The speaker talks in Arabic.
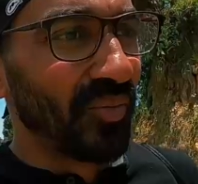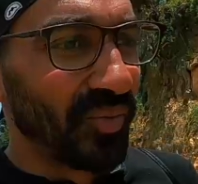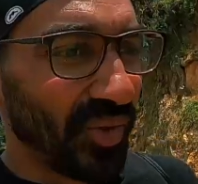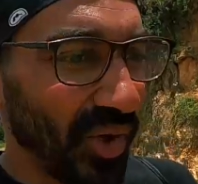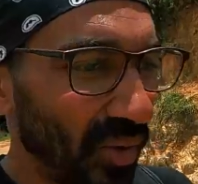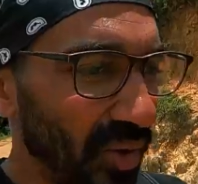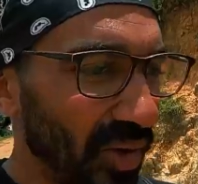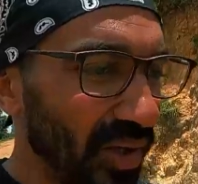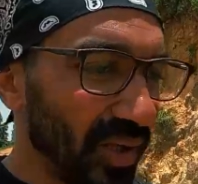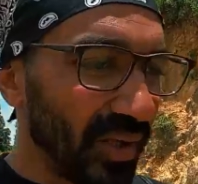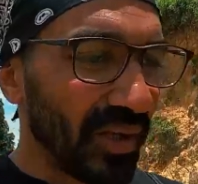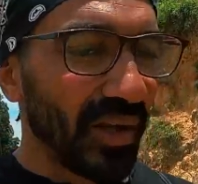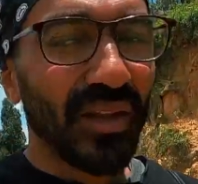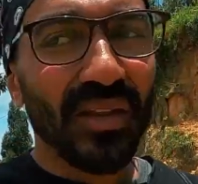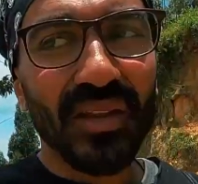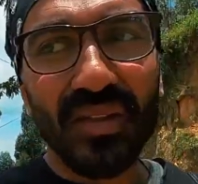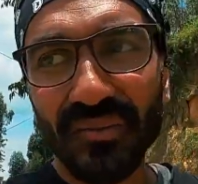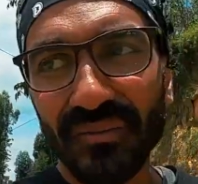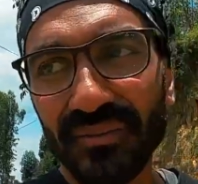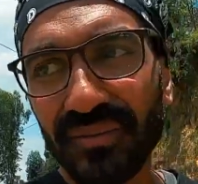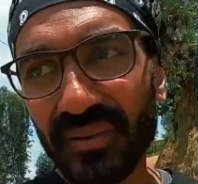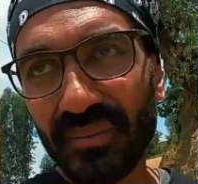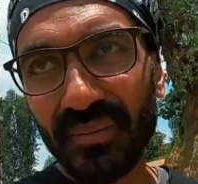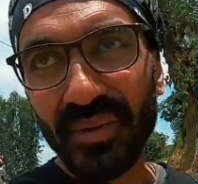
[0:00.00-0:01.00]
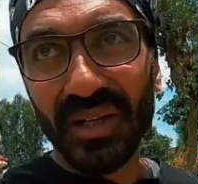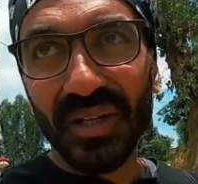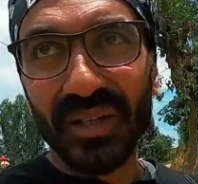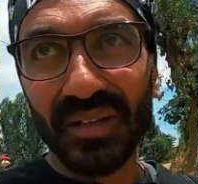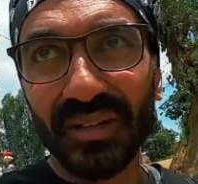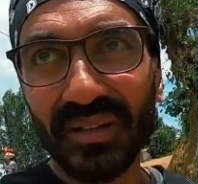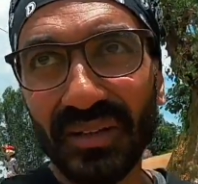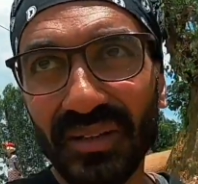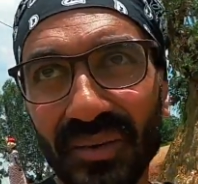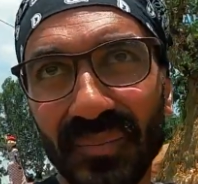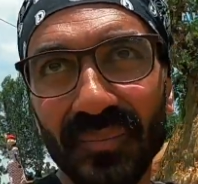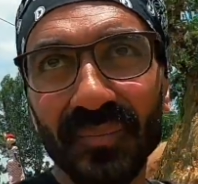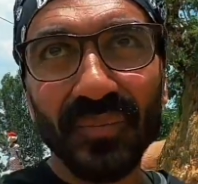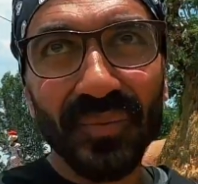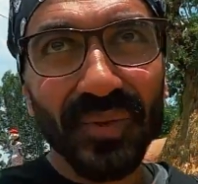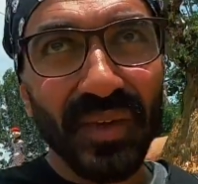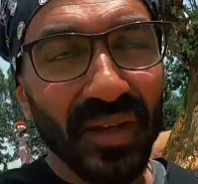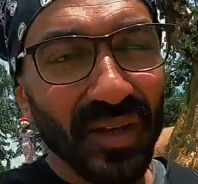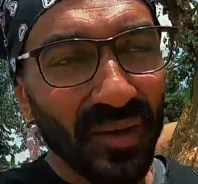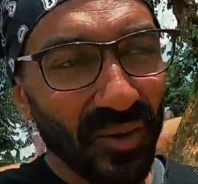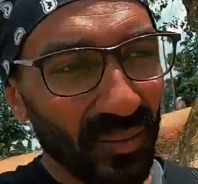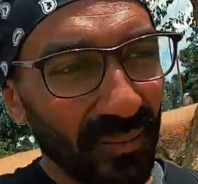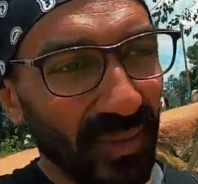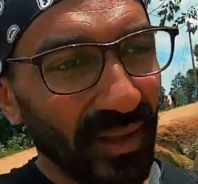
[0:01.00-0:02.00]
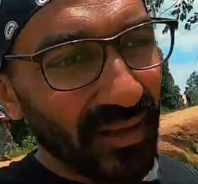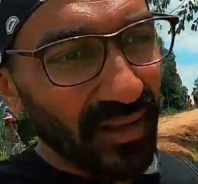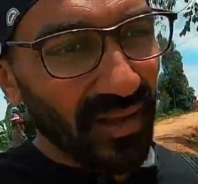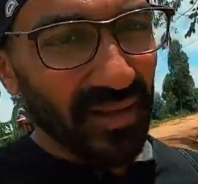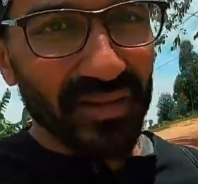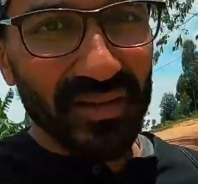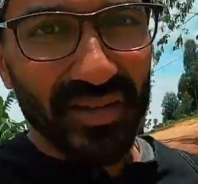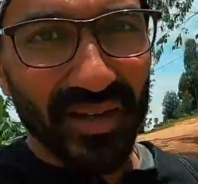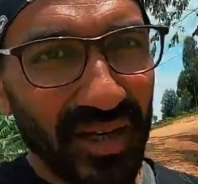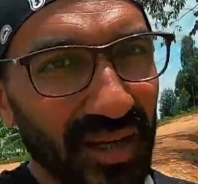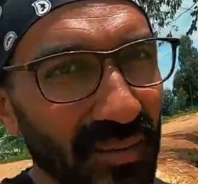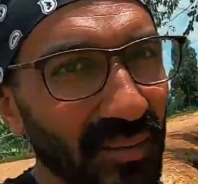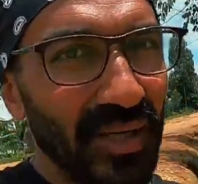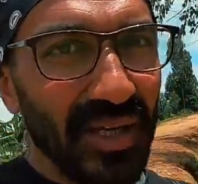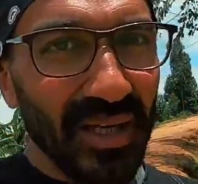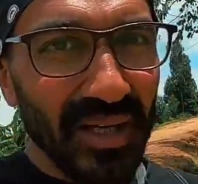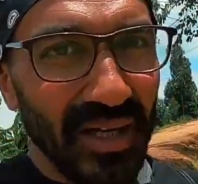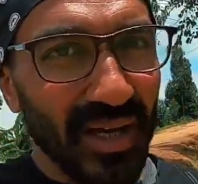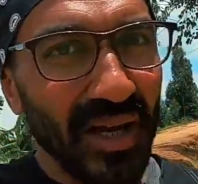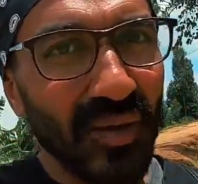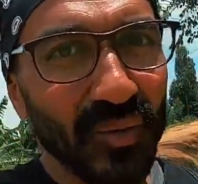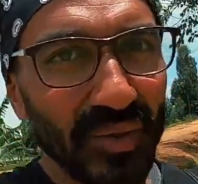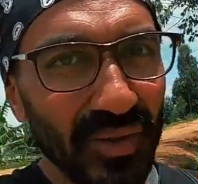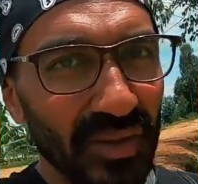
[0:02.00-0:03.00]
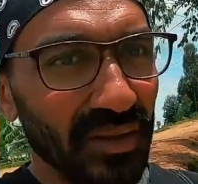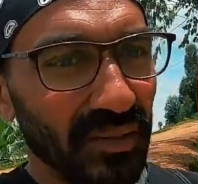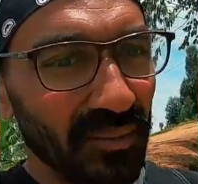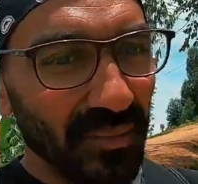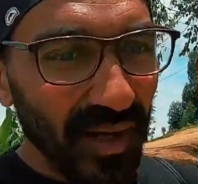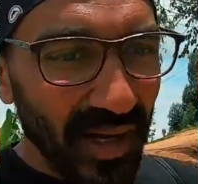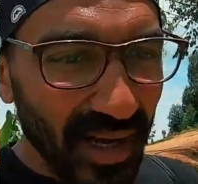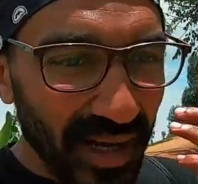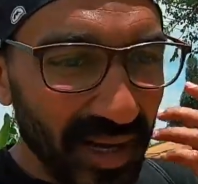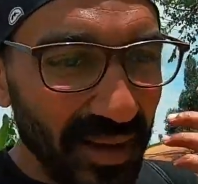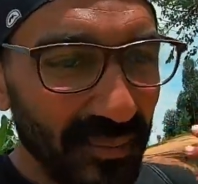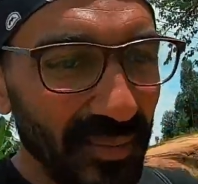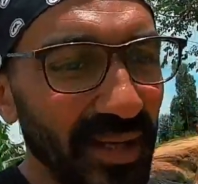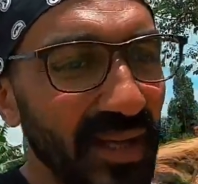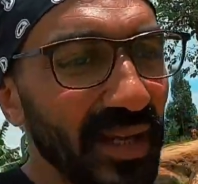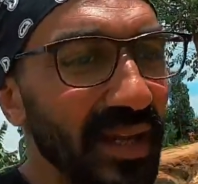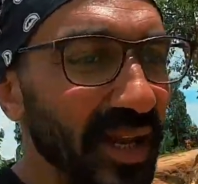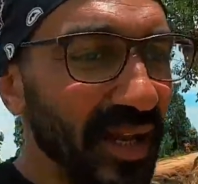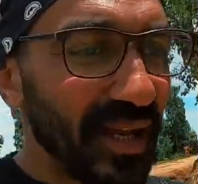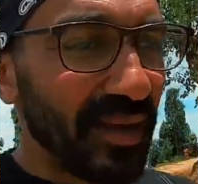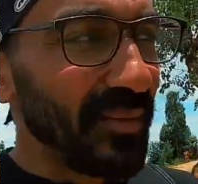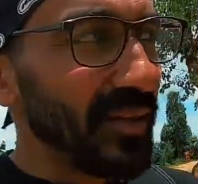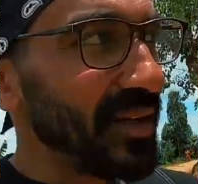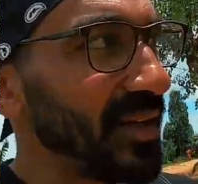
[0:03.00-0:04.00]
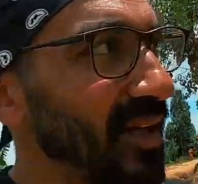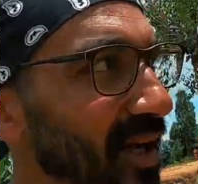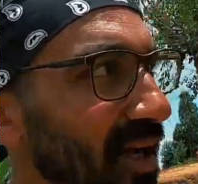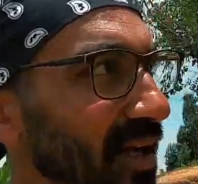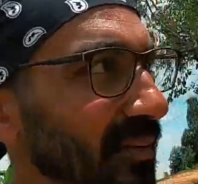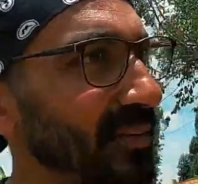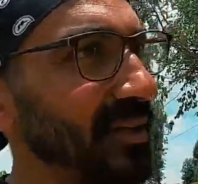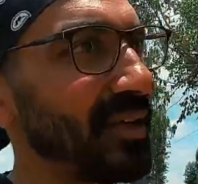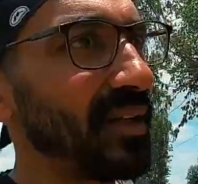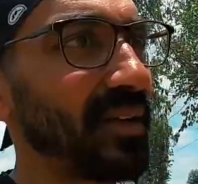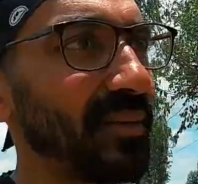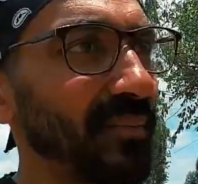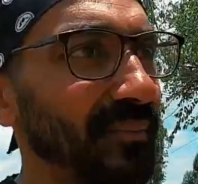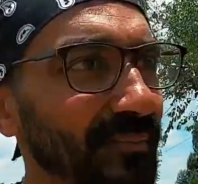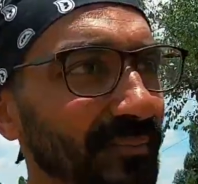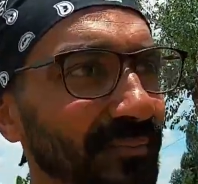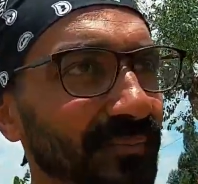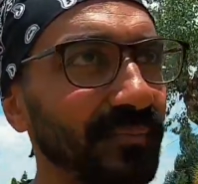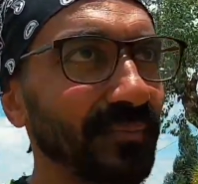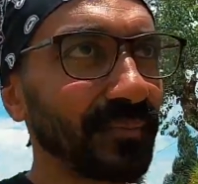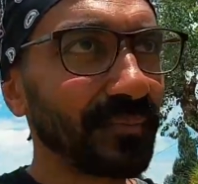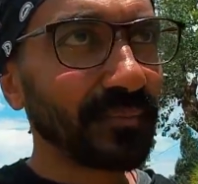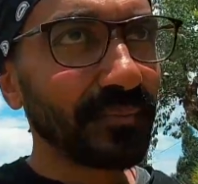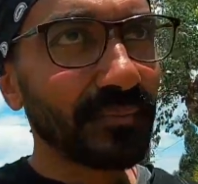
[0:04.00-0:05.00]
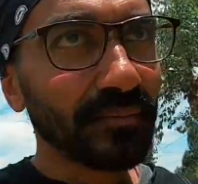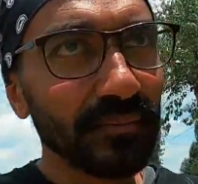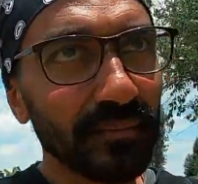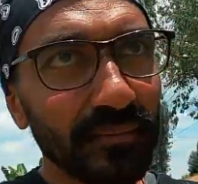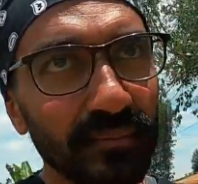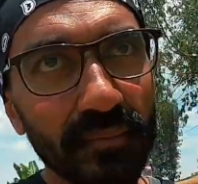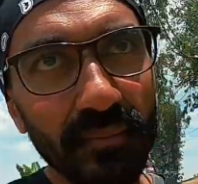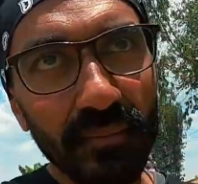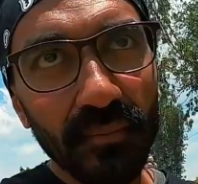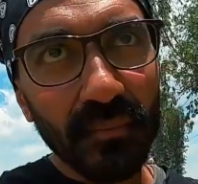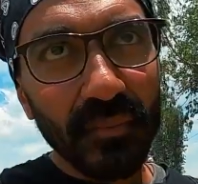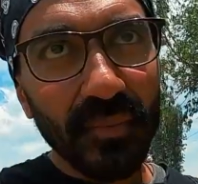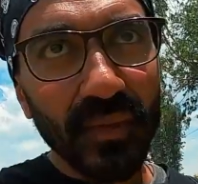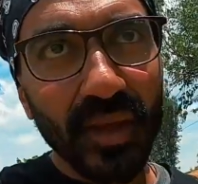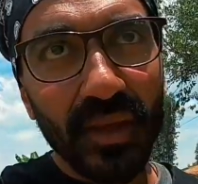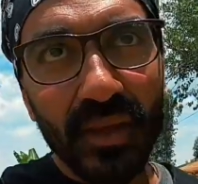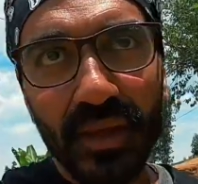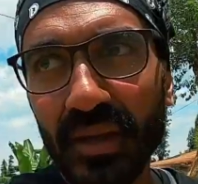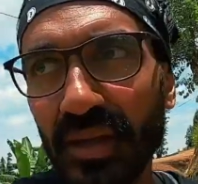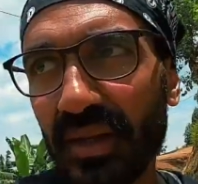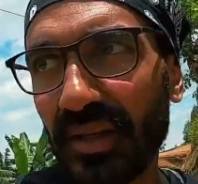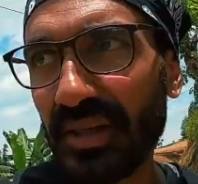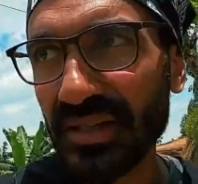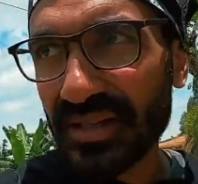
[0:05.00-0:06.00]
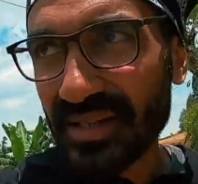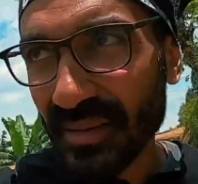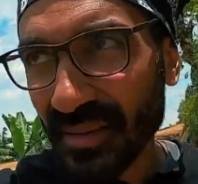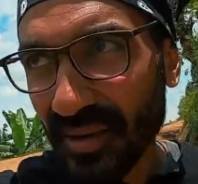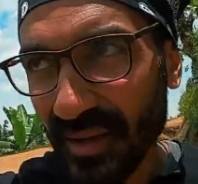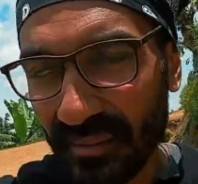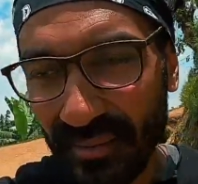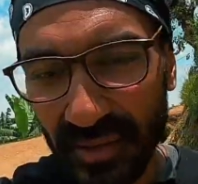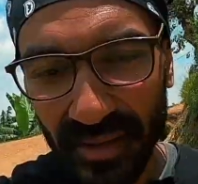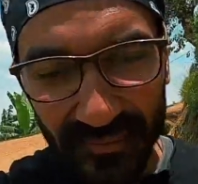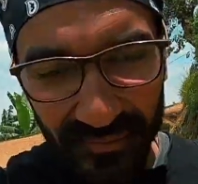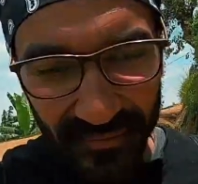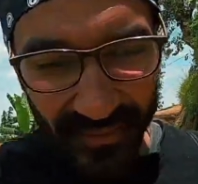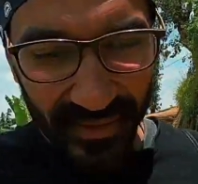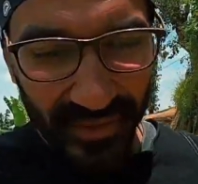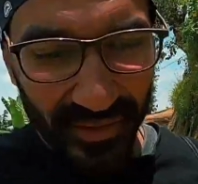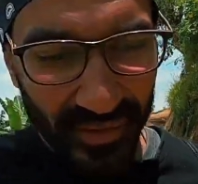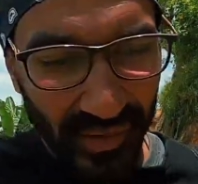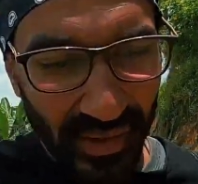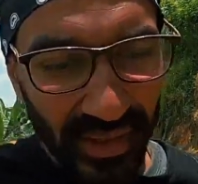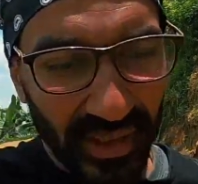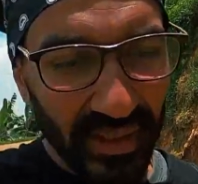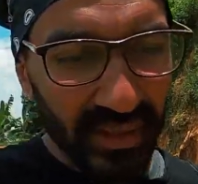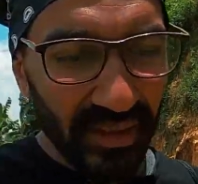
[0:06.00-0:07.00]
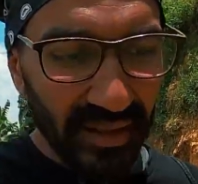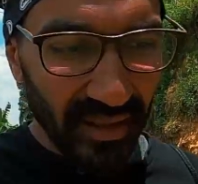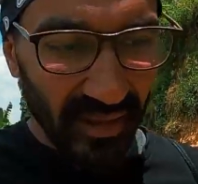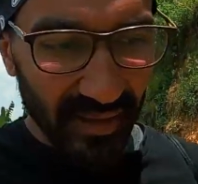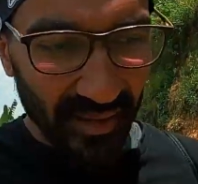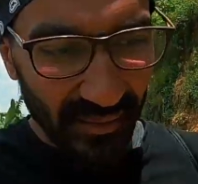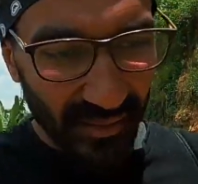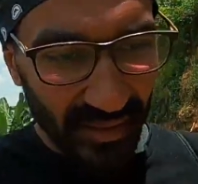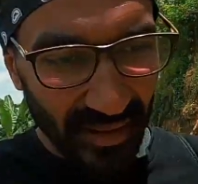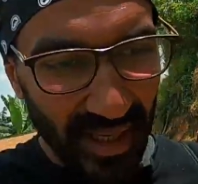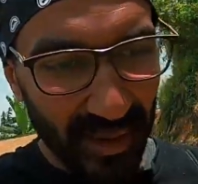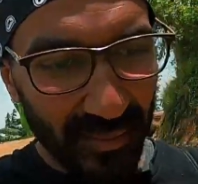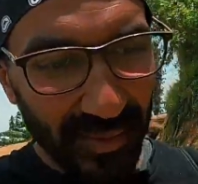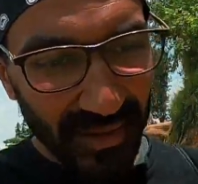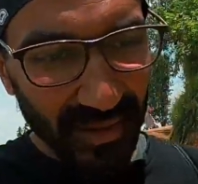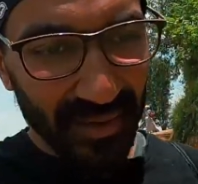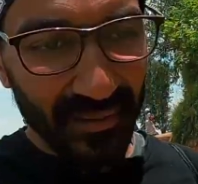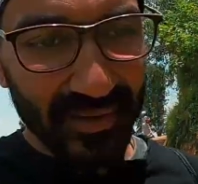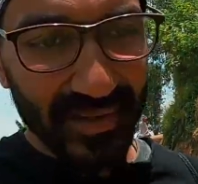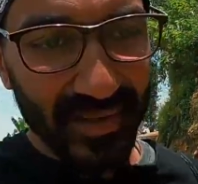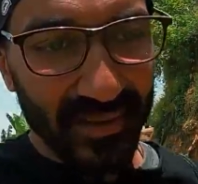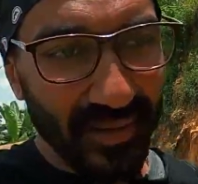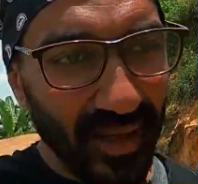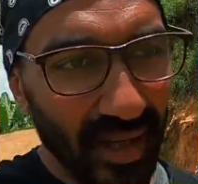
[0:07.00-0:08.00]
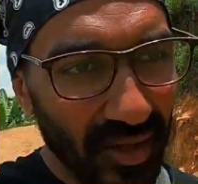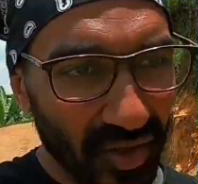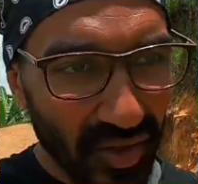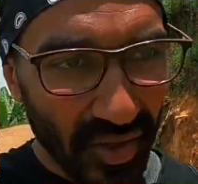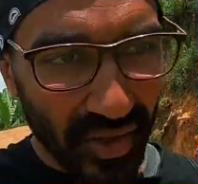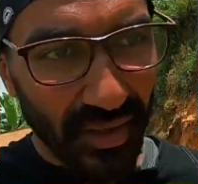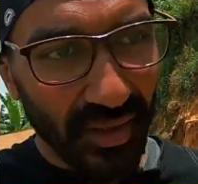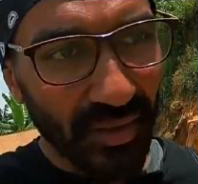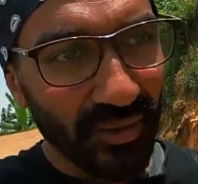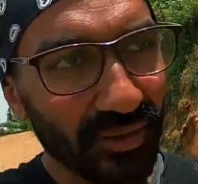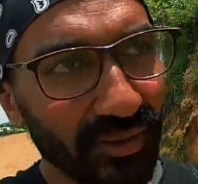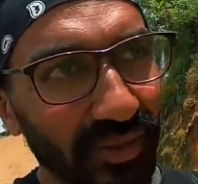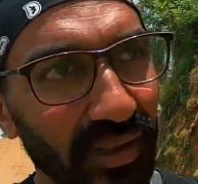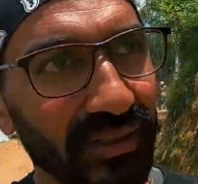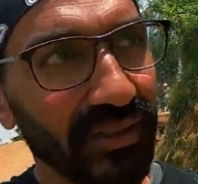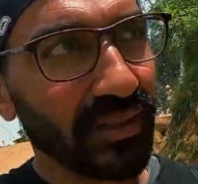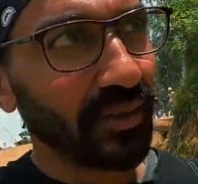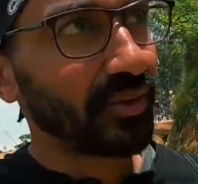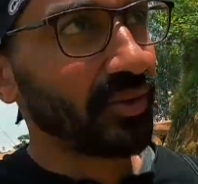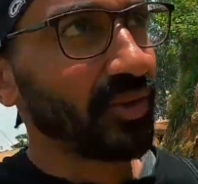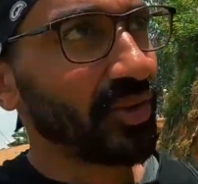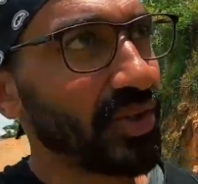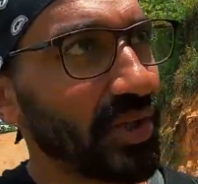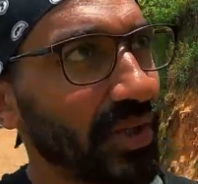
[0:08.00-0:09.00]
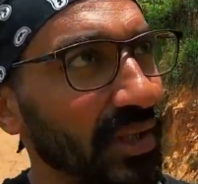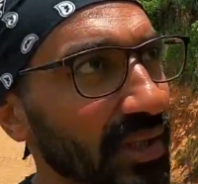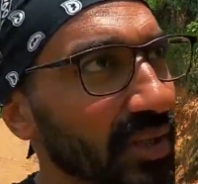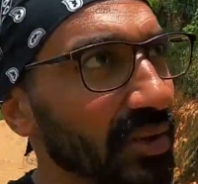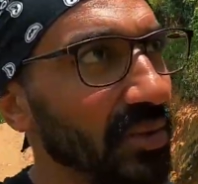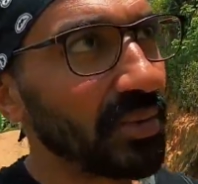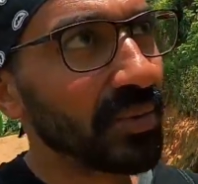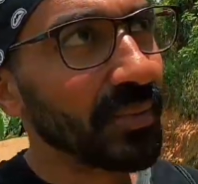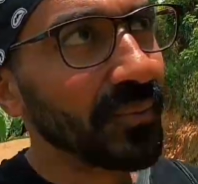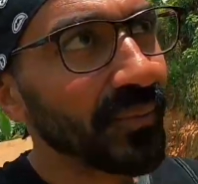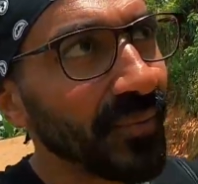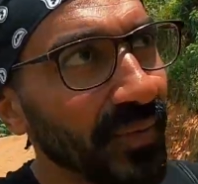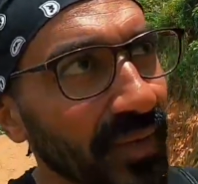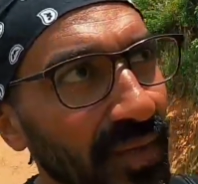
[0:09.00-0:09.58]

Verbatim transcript: ومطورين جدا في البلد والبلد اصلا جميله قوي بلد جميله جميله جميله لسه مكملين في التريل يمكن عملنا مثلا 10 كيلو دلوقتي او 12 كيلو